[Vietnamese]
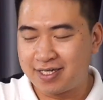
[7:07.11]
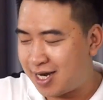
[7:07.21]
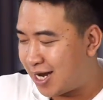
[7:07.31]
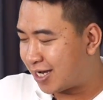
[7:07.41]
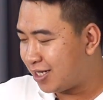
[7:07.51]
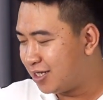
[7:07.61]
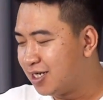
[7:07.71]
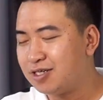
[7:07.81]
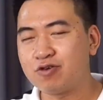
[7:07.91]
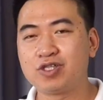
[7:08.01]
nên là kích
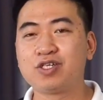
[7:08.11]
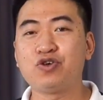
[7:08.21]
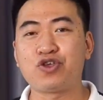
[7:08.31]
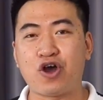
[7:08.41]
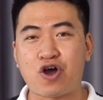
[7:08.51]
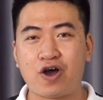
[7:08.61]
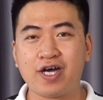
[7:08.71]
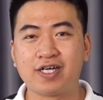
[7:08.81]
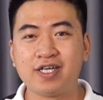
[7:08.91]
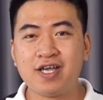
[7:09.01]
thước nó tương đối nhỏ gọn
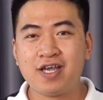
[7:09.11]
hơn